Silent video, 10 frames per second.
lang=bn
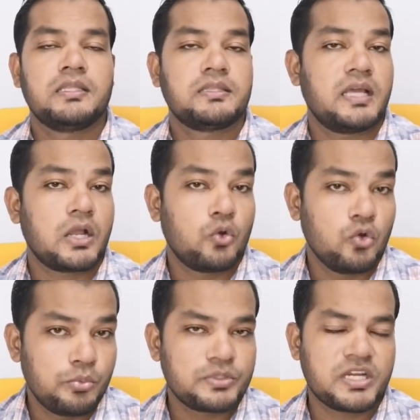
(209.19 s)
তারা খুব
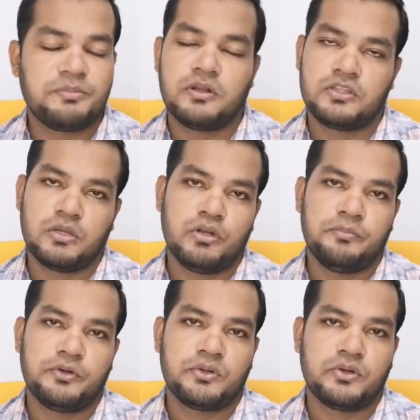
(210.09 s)
সাবধানতা
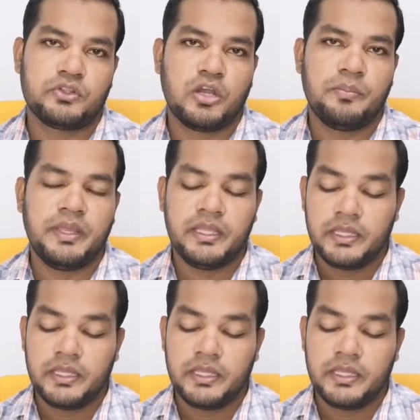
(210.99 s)
অবলম্বন করতে হবে